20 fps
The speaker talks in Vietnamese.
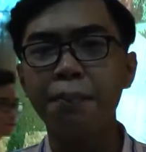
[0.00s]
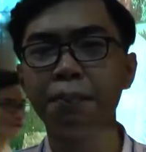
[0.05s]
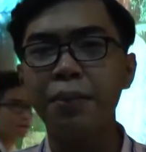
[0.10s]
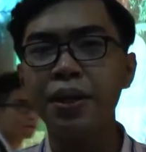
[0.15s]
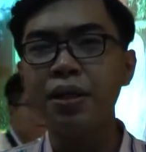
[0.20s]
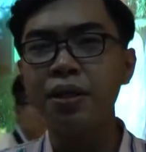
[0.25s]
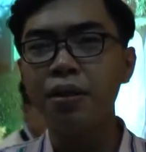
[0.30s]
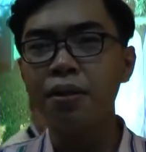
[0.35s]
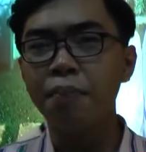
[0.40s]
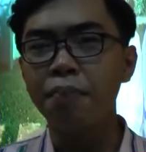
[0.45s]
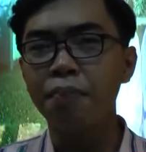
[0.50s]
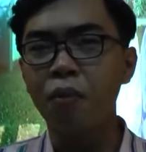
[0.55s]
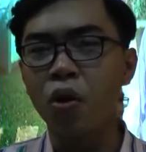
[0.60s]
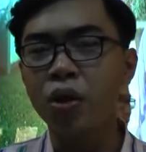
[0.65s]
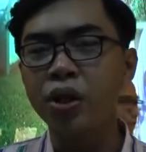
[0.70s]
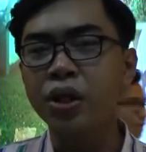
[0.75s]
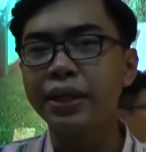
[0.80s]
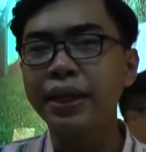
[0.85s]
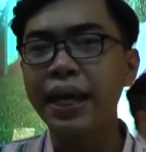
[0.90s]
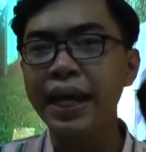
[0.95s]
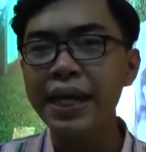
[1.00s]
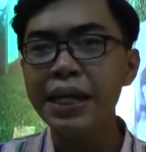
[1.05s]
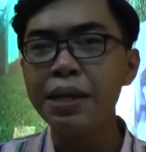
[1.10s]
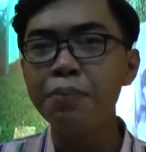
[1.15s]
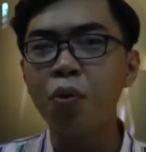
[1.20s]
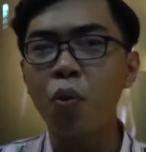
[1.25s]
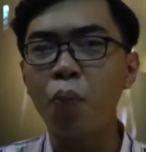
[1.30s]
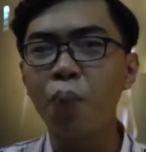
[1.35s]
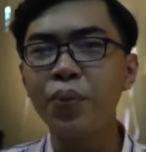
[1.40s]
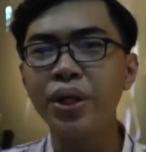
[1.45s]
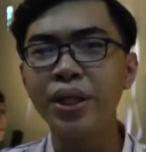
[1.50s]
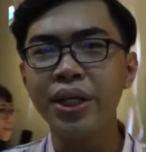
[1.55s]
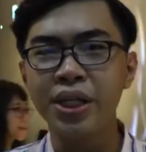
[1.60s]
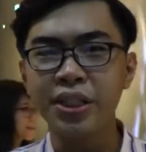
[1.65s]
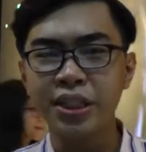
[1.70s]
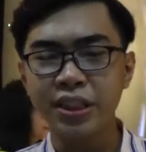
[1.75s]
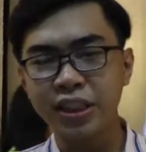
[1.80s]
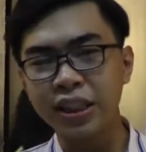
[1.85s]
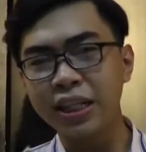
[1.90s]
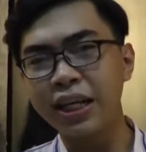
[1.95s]
mình ờ, mọi người thấy một minh dự
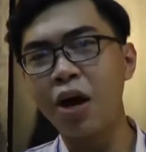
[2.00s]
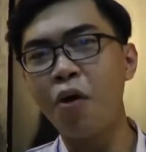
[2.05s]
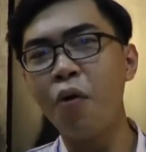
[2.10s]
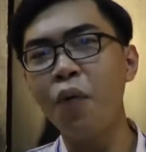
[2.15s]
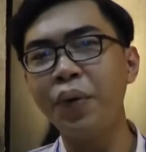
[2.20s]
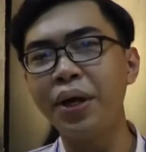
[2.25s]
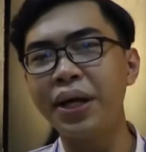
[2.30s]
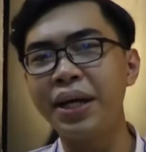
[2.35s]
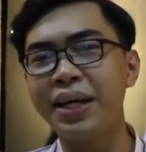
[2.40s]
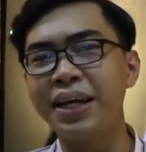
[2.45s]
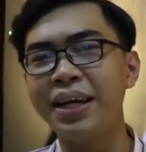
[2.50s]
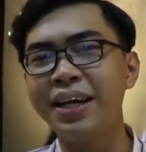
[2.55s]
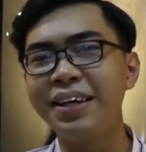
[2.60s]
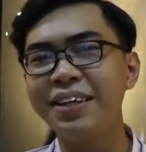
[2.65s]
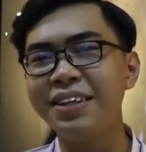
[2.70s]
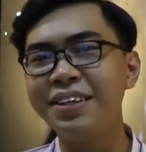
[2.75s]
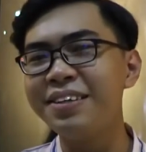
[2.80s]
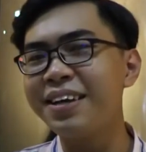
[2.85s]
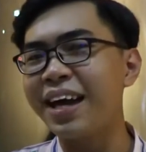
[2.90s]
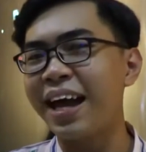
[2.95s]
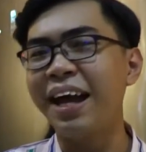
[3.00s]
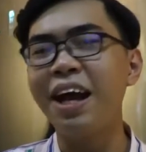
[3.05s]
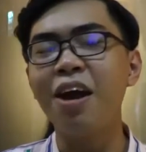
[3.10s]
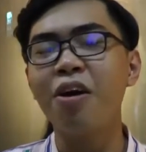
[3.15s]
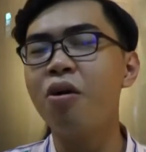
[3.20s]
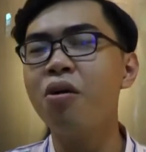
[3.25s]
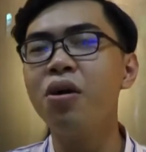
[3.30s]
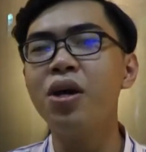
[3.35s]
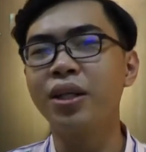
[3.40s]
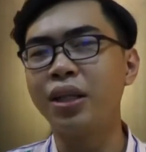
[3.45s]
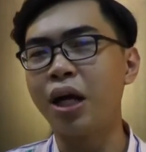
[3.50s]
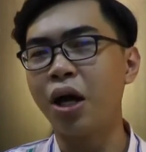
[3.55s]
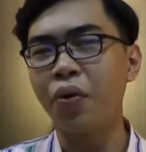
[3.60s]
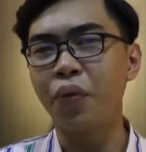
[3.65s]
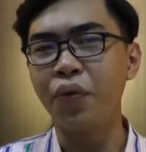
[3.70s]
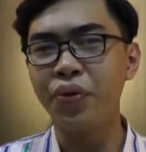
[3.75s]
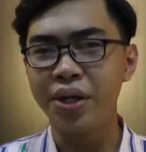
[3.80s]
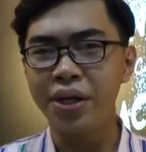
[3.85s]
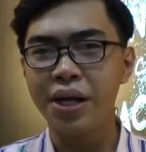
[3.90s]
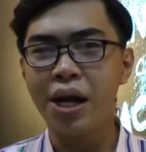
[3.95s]
trên sân khấu thì chưa hẳn là con người thật
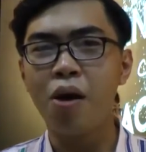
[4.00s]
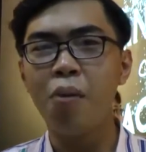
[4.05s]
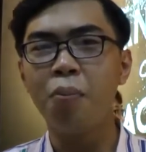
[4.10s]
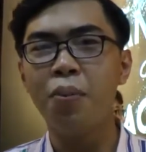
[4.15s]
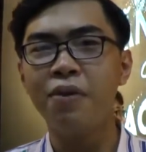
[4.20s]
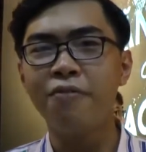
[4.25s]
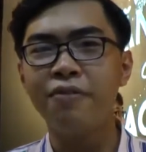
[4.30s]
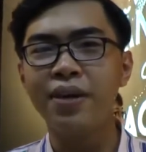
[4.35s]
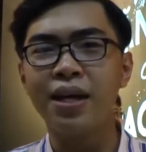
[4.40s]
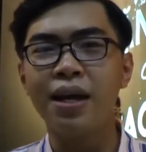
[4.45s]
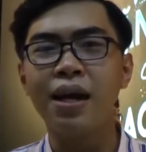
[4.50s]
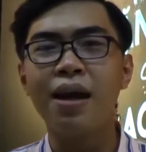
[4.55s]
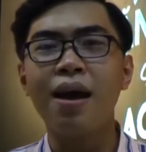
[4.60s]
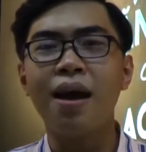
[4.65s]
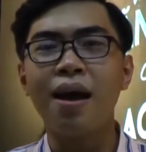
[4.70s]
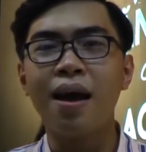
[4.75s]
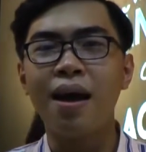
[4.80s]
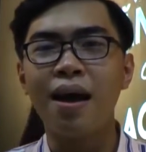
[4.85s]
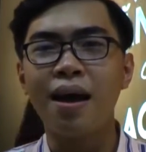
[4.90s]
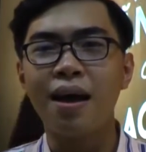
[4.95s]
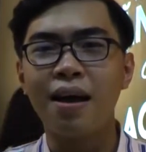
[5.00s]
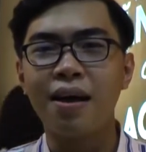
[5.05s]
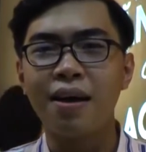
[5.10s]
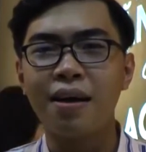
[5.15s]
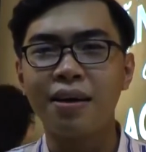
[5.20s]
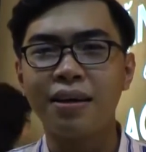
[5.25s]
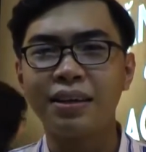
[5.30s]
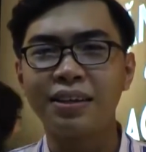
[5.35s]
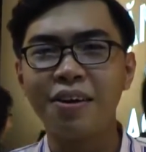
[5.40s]
của dự đâu bởi vì à,